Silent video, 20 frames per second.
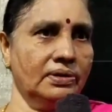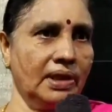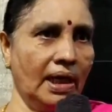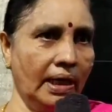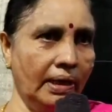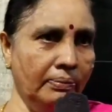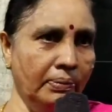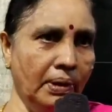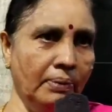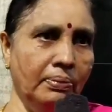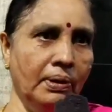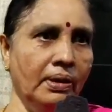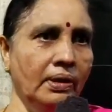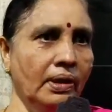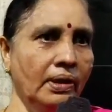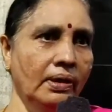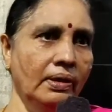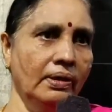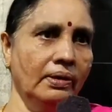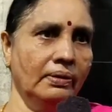సాయిబాబా
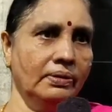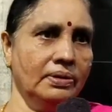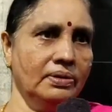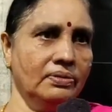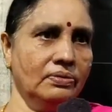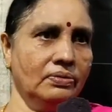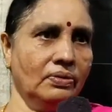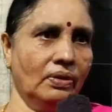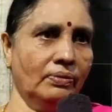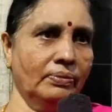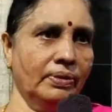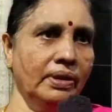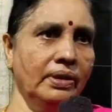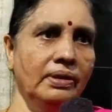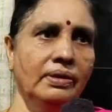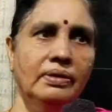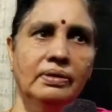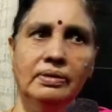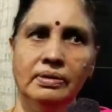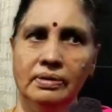స్వామి
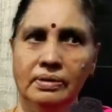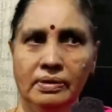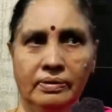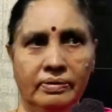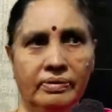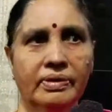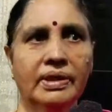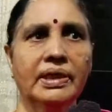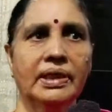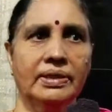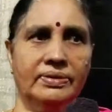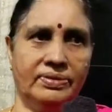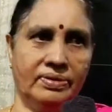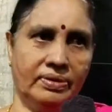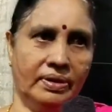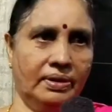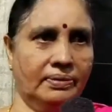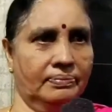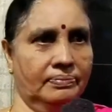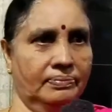
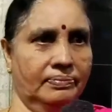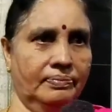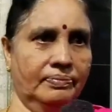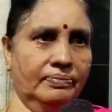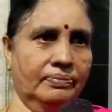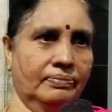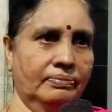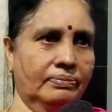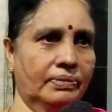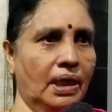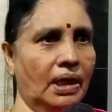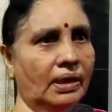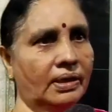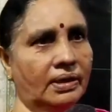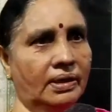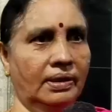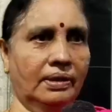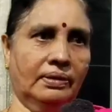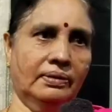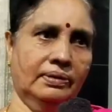విఘ్నేశ్వర
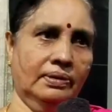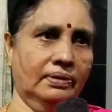బాగా